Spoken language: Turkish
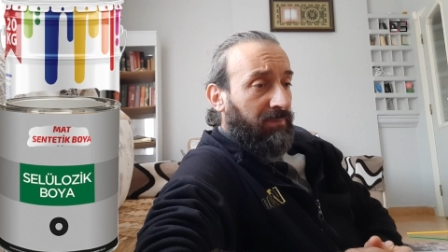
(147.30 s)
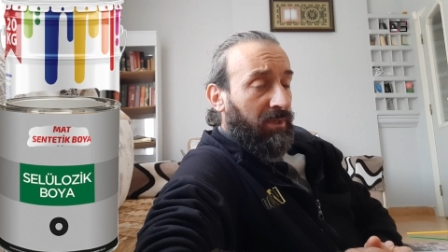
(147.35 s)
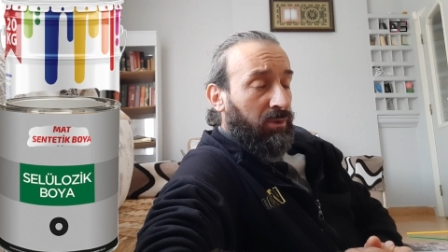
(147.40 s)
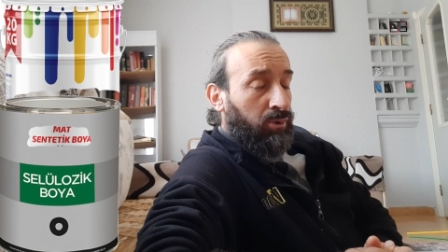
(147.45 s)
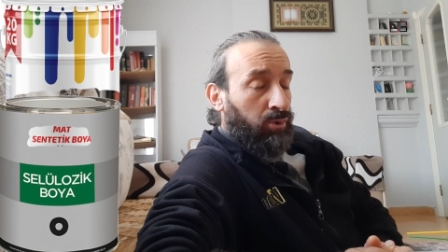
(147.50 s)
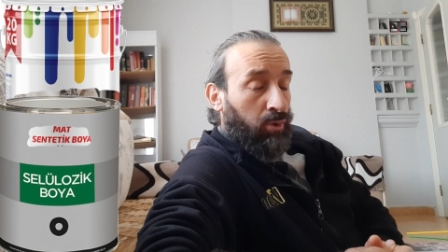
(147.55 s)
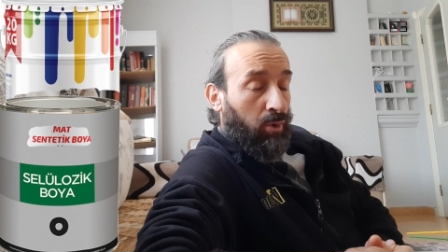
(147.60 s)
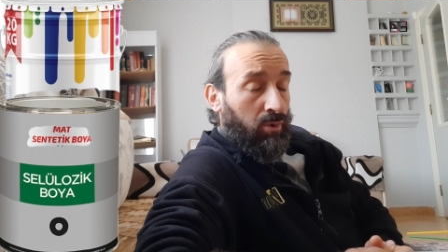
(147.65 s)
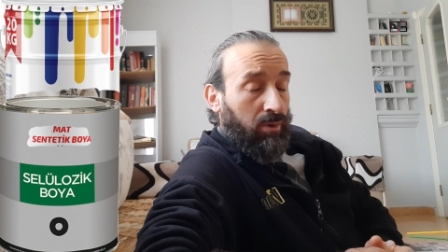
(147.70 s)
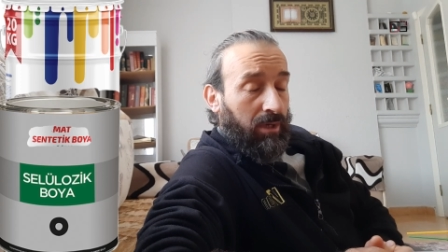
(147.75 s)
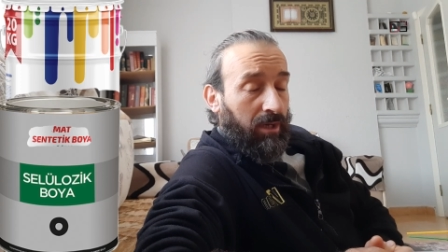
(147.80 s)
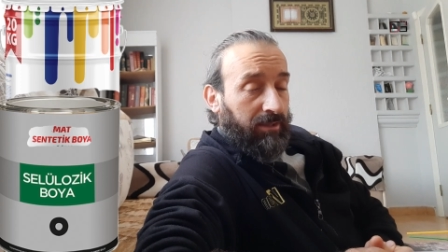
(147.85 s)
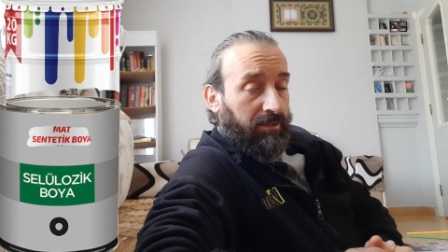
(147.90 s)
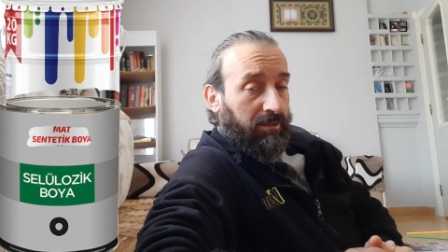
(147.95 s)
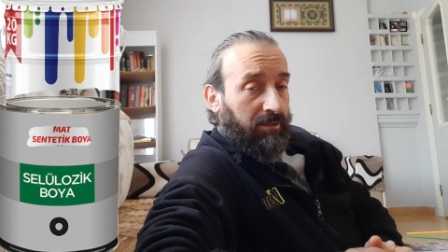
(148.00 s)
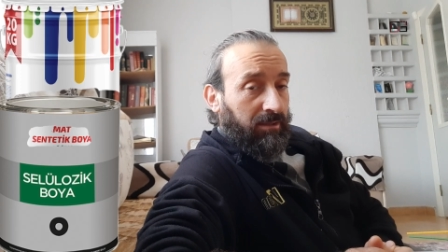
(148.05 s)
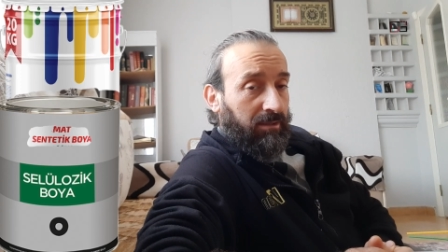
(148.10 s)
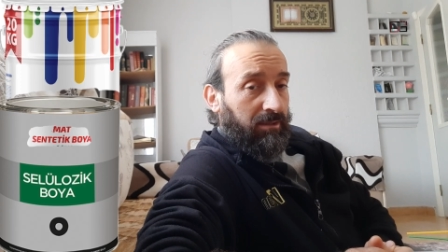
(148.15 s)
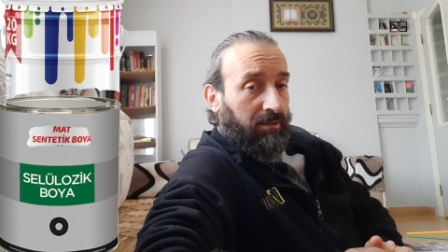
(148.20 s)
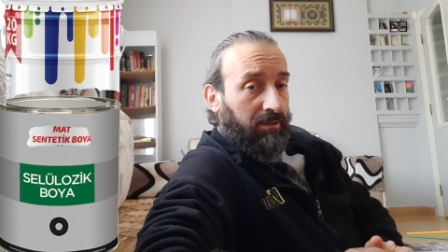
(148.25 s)
Son
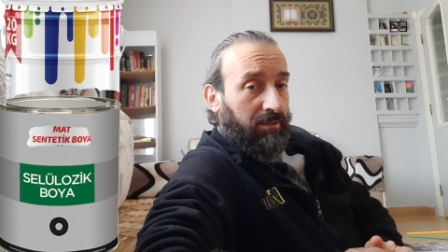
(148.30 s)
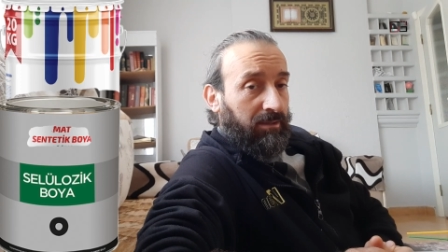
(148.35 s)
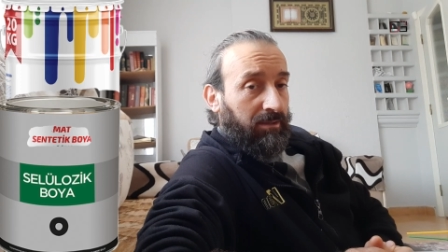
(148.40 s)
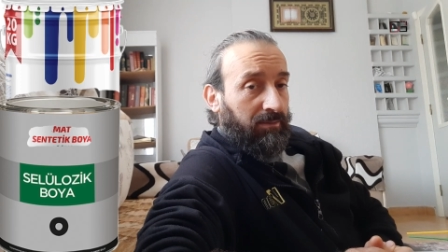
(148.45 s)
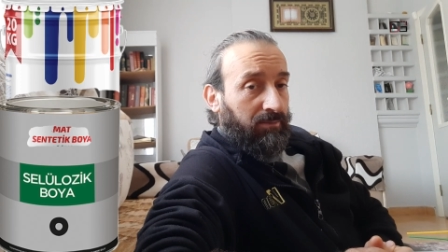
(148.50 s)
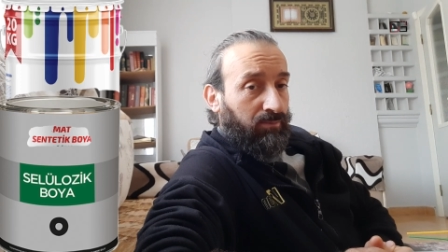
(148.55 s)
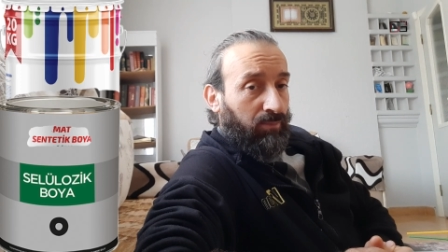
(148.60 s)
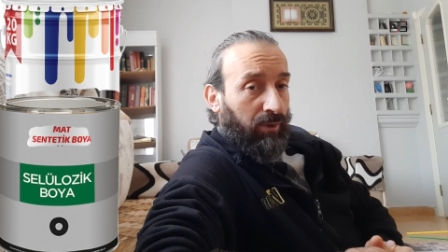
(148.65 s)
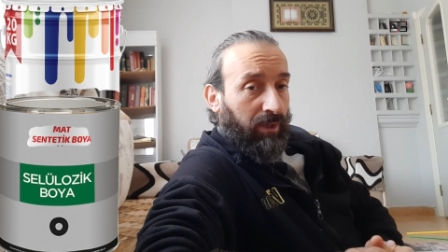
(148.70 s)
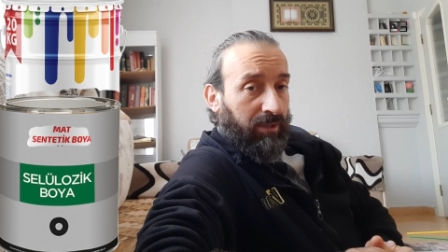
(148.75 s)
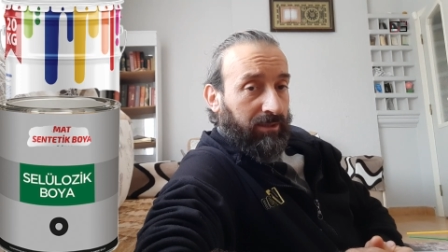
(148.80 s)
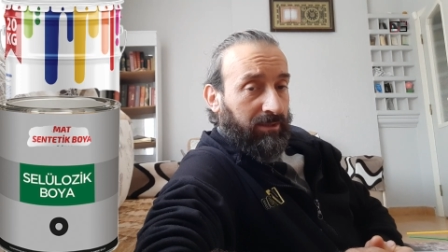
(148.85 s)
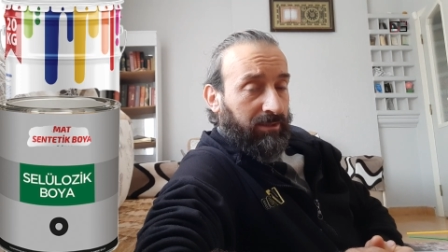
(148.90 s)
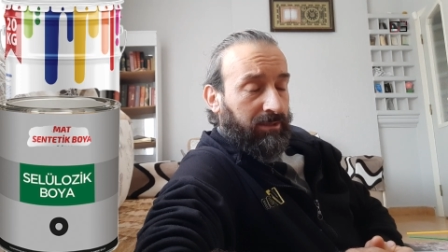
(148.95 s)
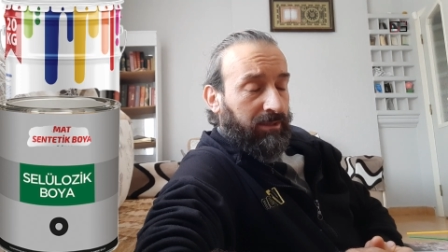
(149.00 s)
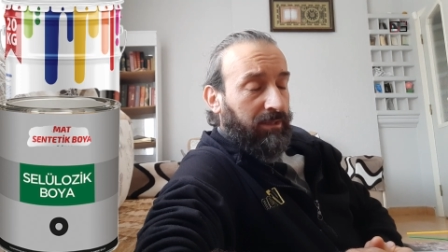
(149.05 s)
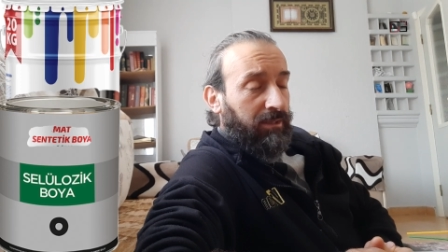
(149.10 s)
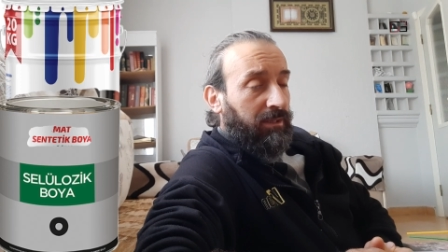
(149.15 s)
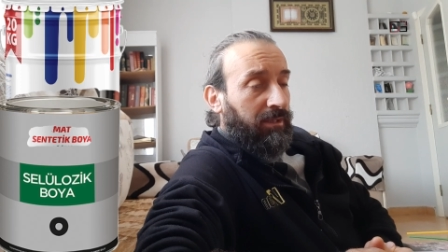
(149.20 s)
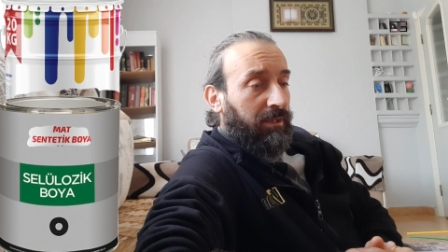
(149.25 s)
kat e,
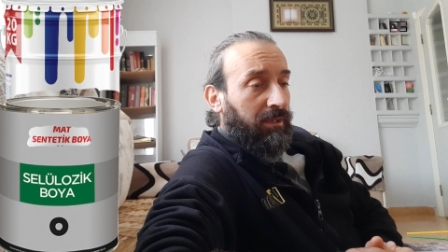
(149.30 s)
boyadır.